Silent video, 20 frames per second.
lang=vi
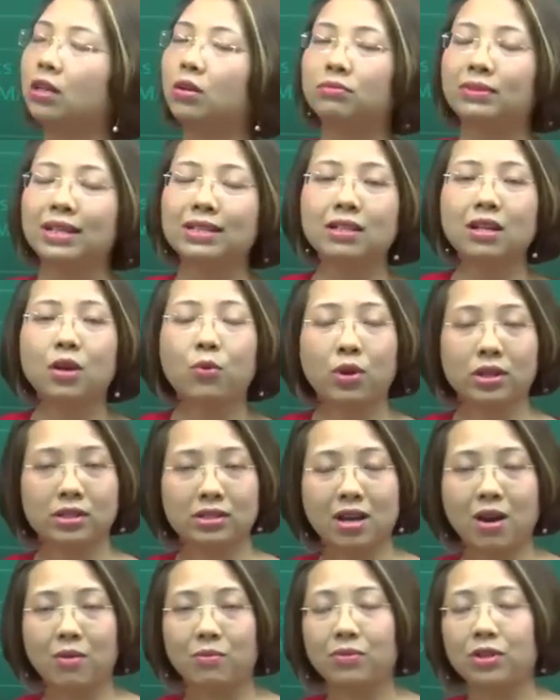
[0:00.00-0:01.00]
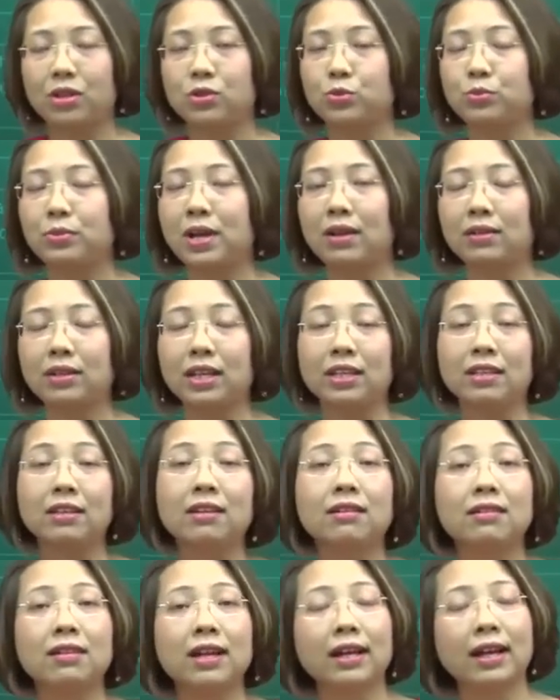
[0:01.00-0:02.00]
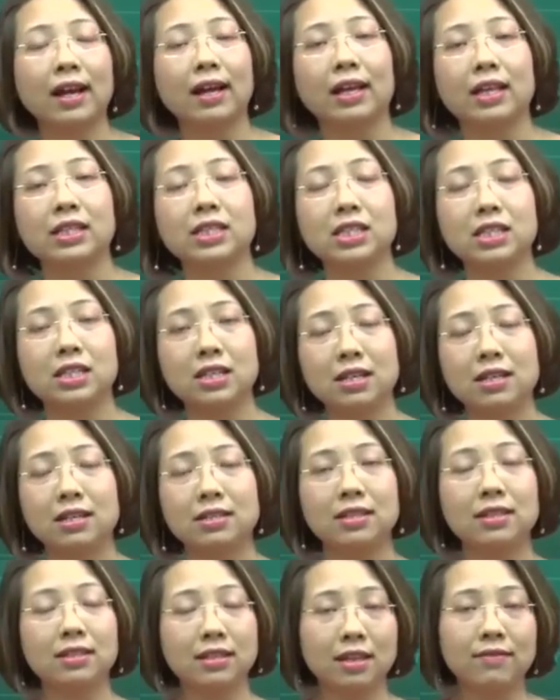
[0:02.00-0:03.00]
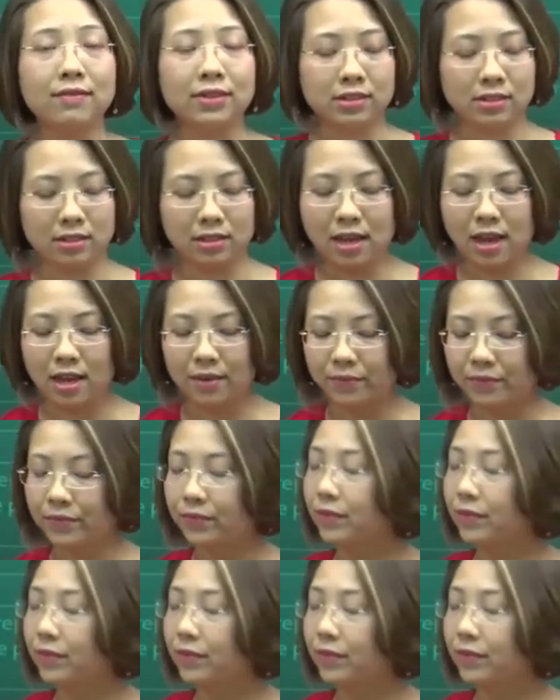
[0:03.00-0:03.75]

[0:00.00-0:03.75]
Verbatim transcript: cái động tác rất là quan trọng để chúng ta có thể nhớ hết các cái chi, chi tiết và sự kiện